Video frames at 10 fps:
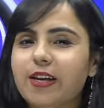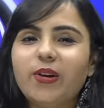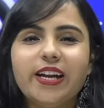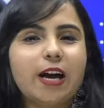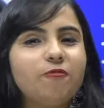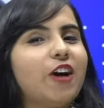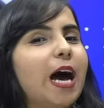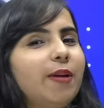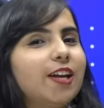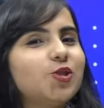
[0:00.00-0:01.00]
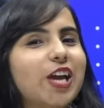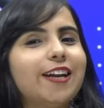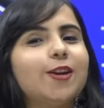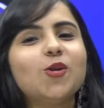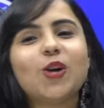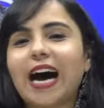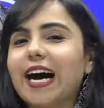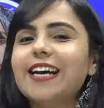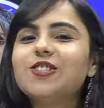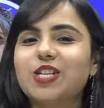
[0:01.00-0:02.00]
आगे बढ़े आप फैब इंग्लिश चैनल को
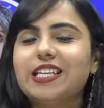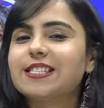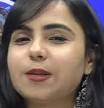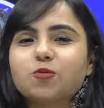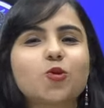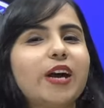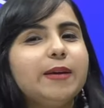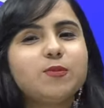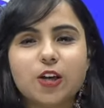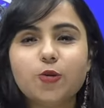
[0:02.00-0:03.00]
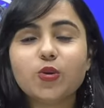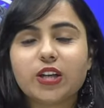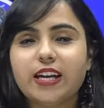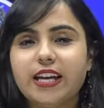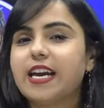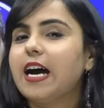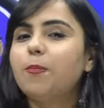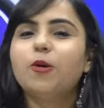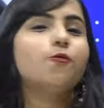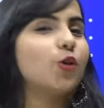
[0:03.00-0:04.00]
आज ही सब्सक्राइब जरूर करें यहाँ
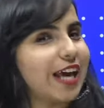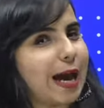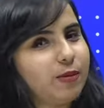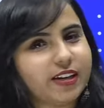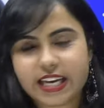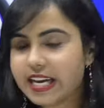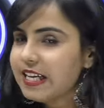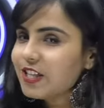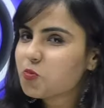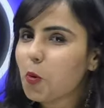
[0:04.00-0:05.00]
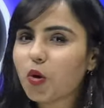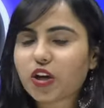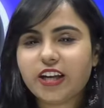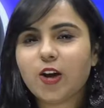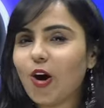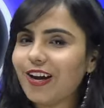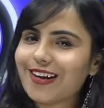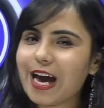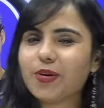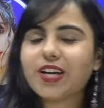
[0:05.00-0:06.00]
पर कैबलरी स्पोकन और
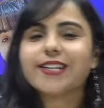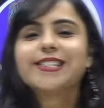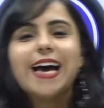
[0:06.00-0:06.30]
ग्रामर का